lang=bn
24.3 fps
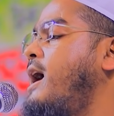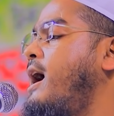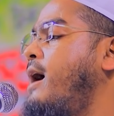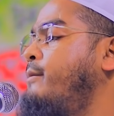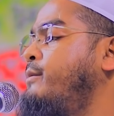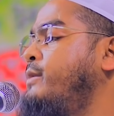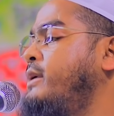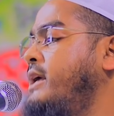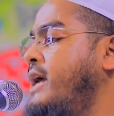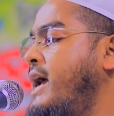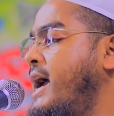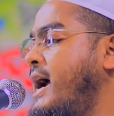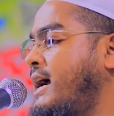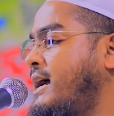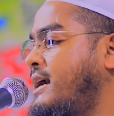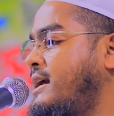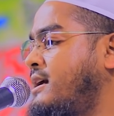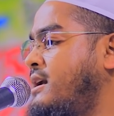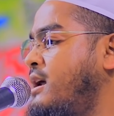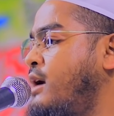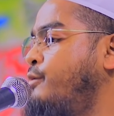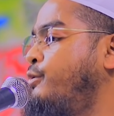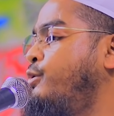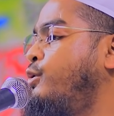আমি
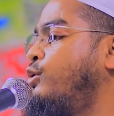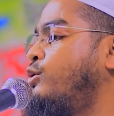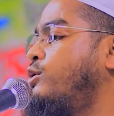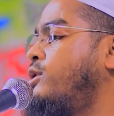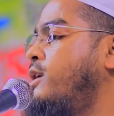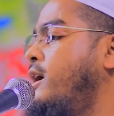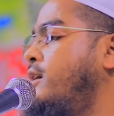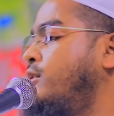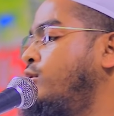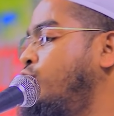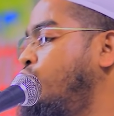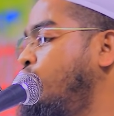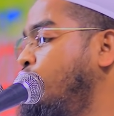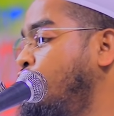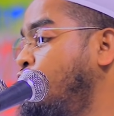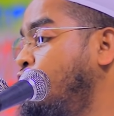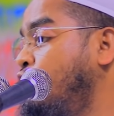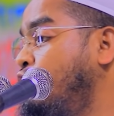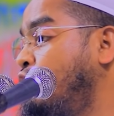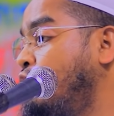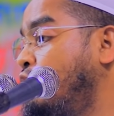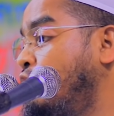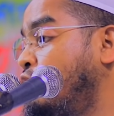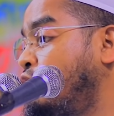একটা ফোঁটা
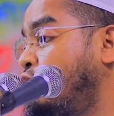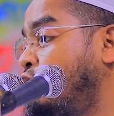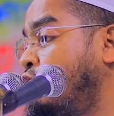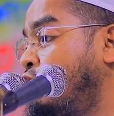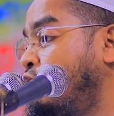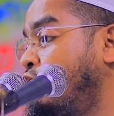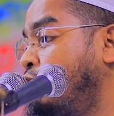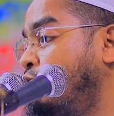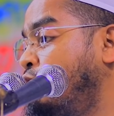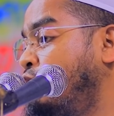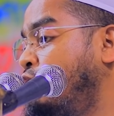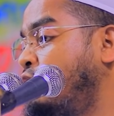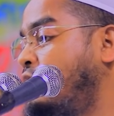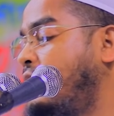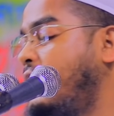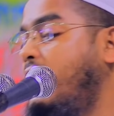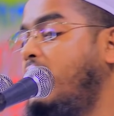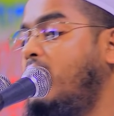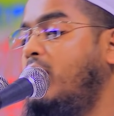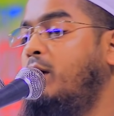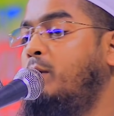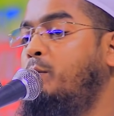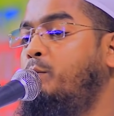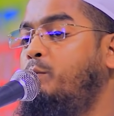দুধও তোর
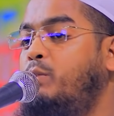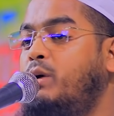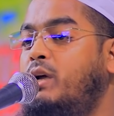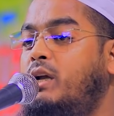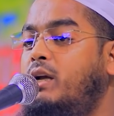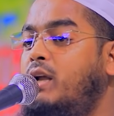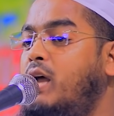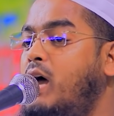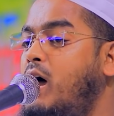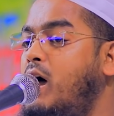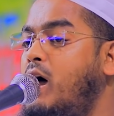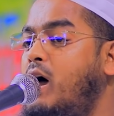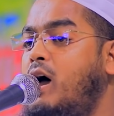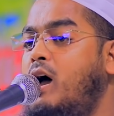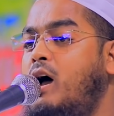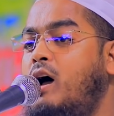মুখে বিনা